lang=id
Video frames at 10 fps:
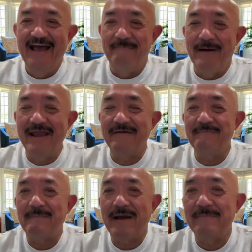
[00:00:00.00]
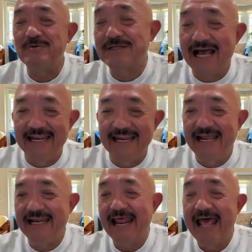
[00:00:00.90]
Baik Bapak Ibu
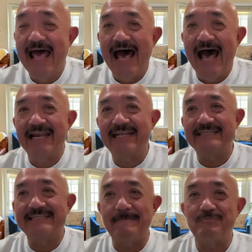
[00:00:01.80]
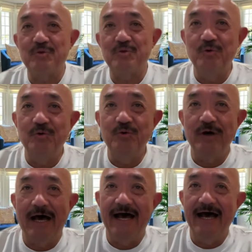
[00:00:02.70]
sekalian, hari Sabtu
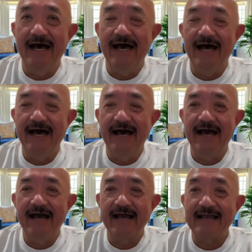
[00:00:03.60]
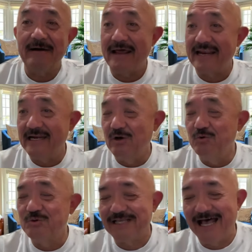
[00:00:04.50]
eh, kemarin
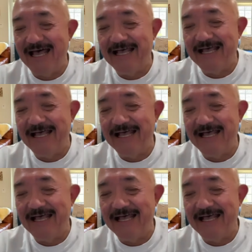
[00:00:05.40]
lusa